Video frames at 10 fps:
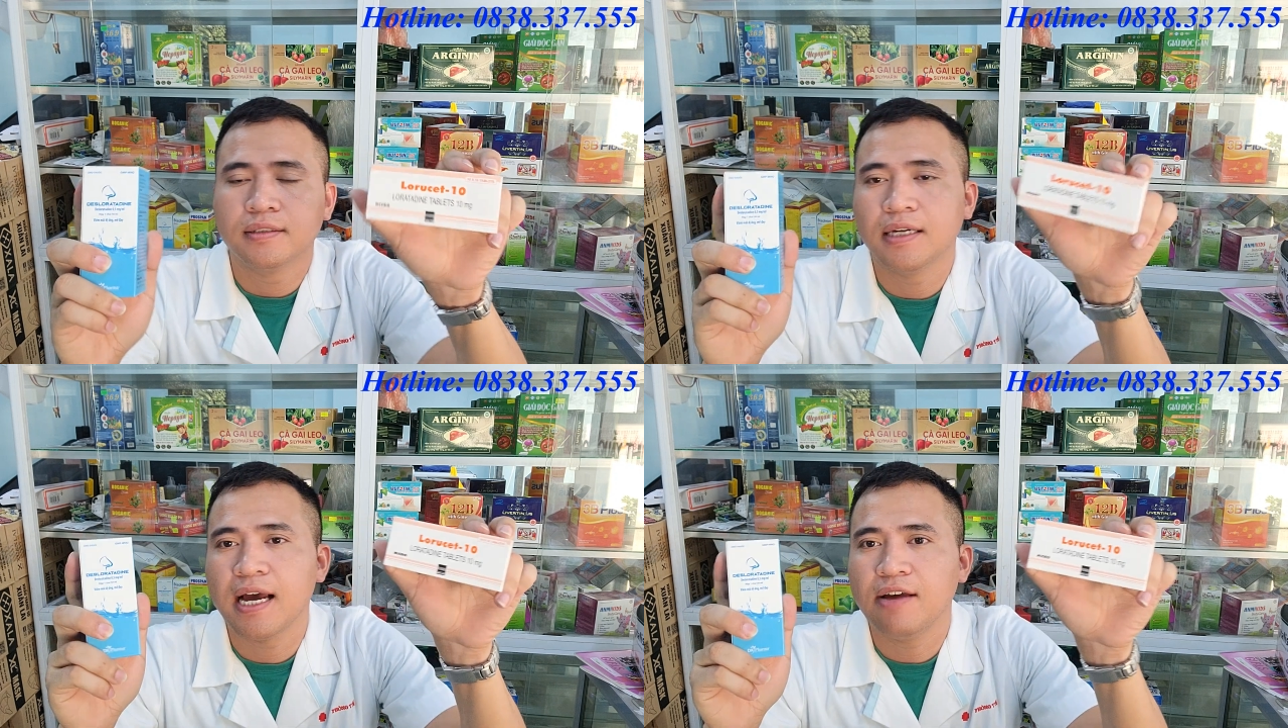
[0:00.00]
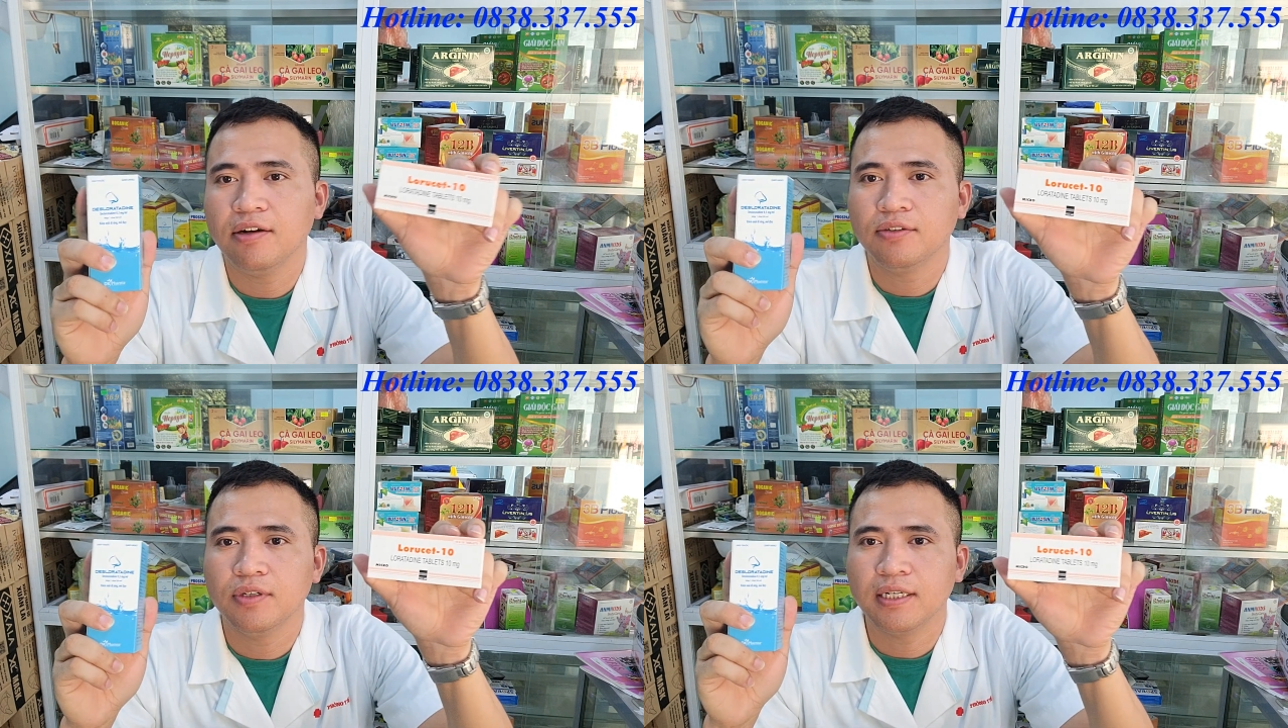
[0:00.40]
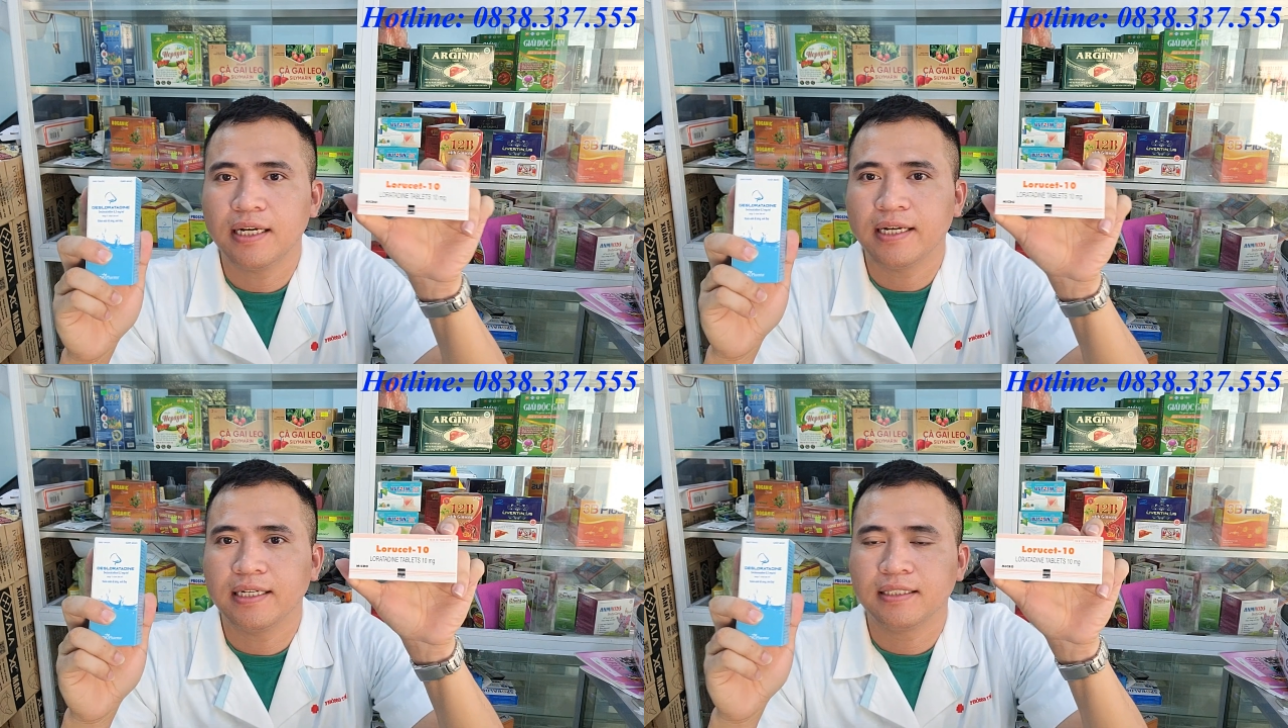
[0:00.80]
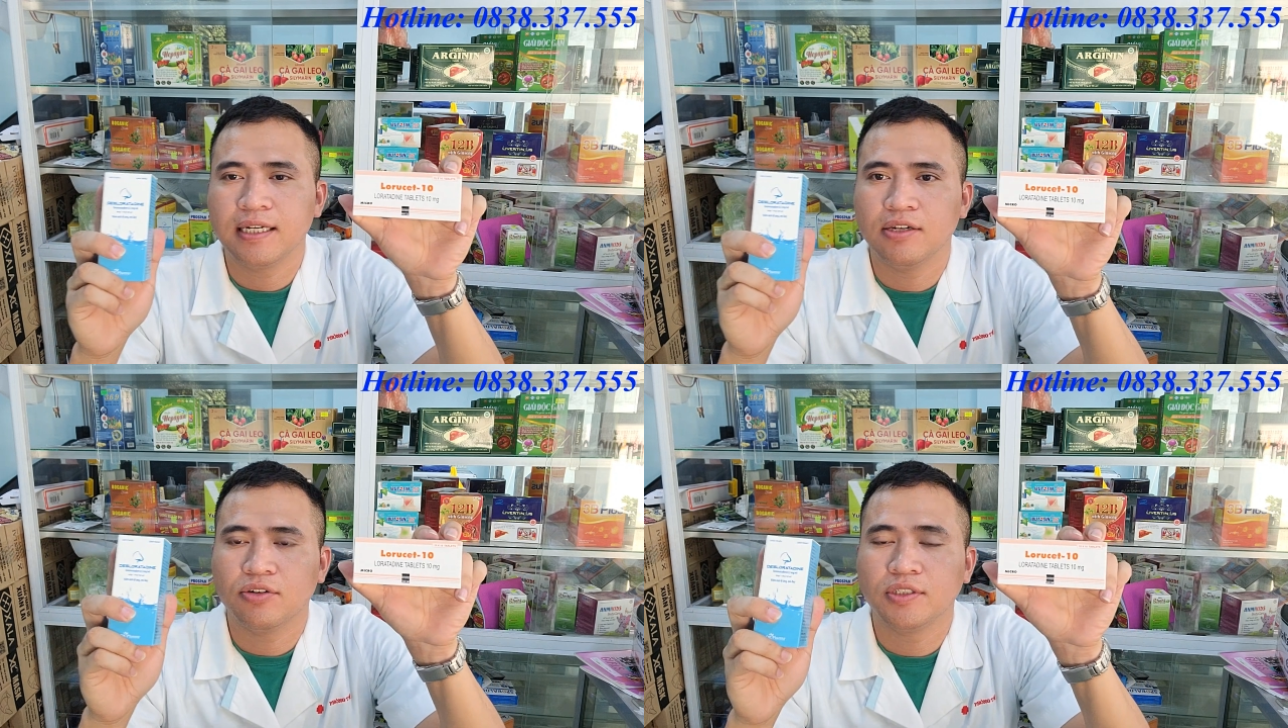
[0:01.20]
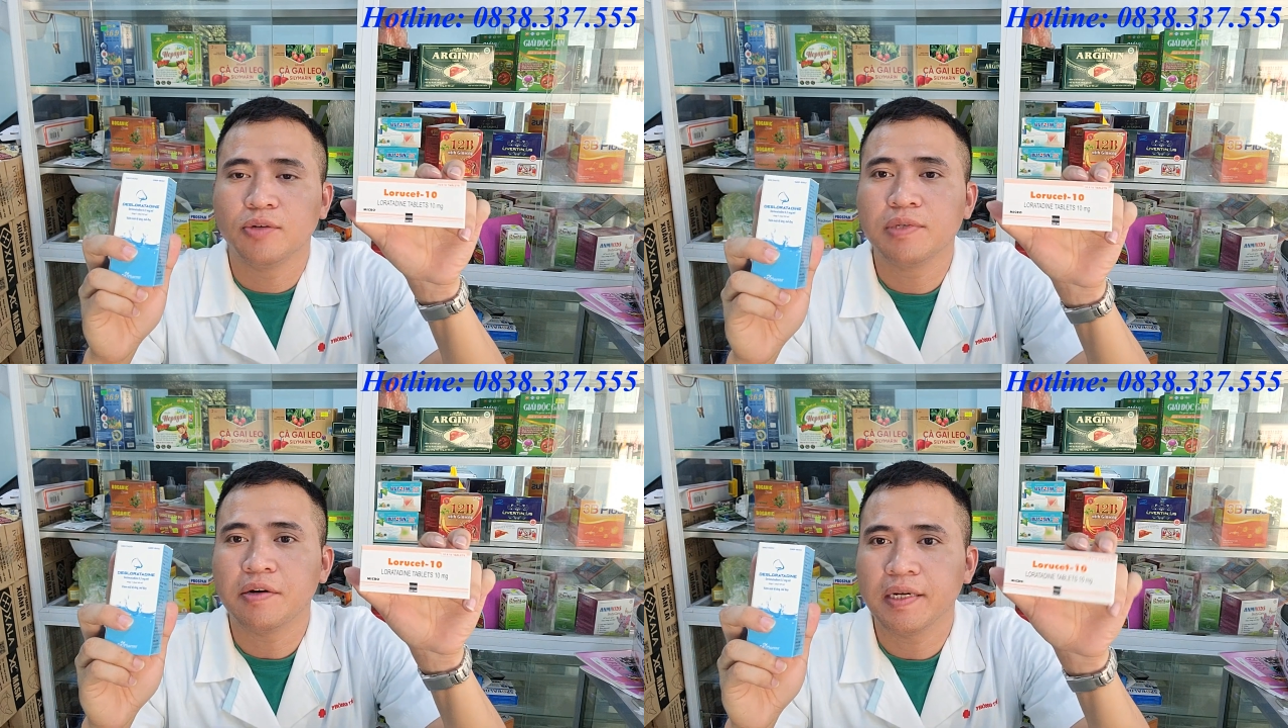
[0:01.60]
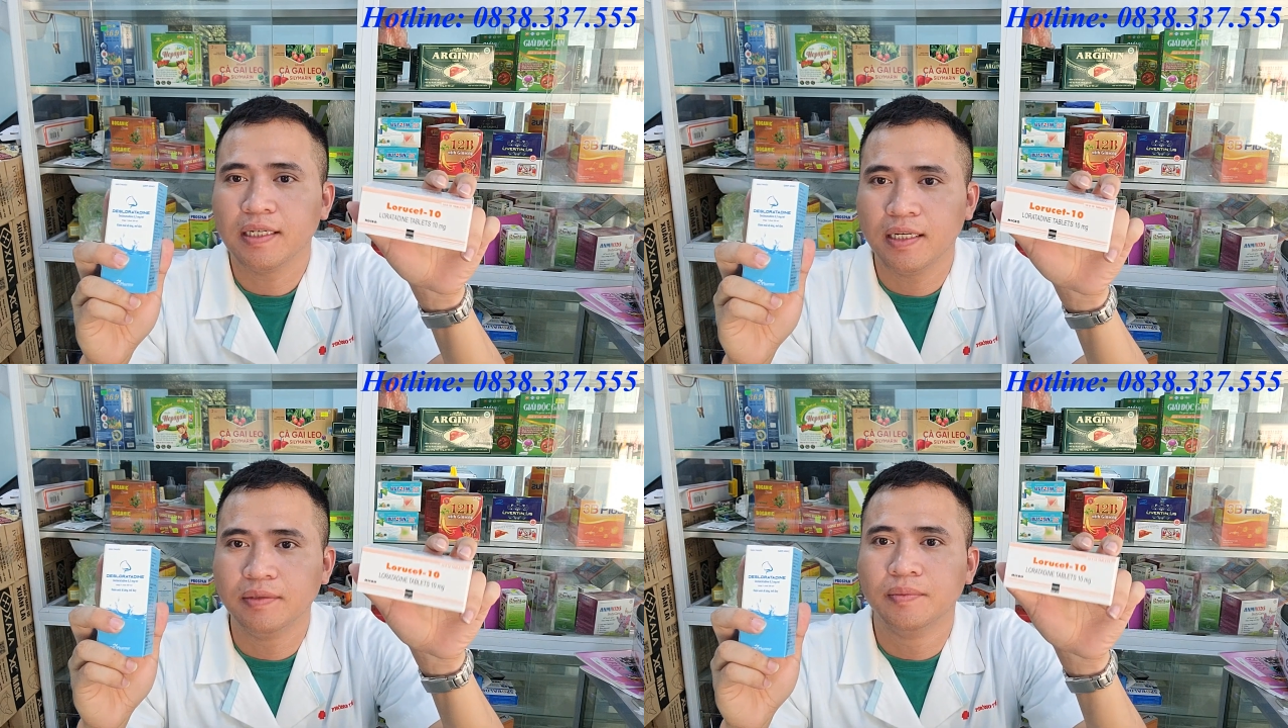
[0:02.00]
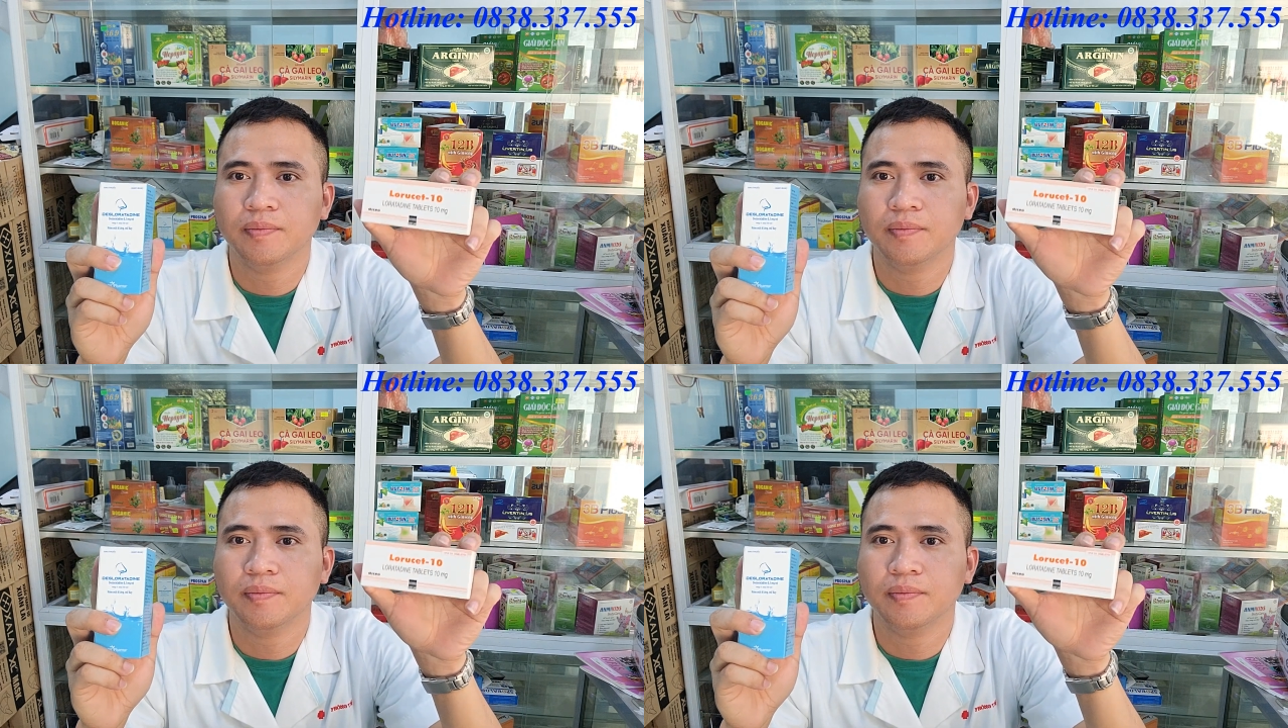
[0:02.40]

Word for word: Hai loại thuốc này thì nó có giống nhau hay không?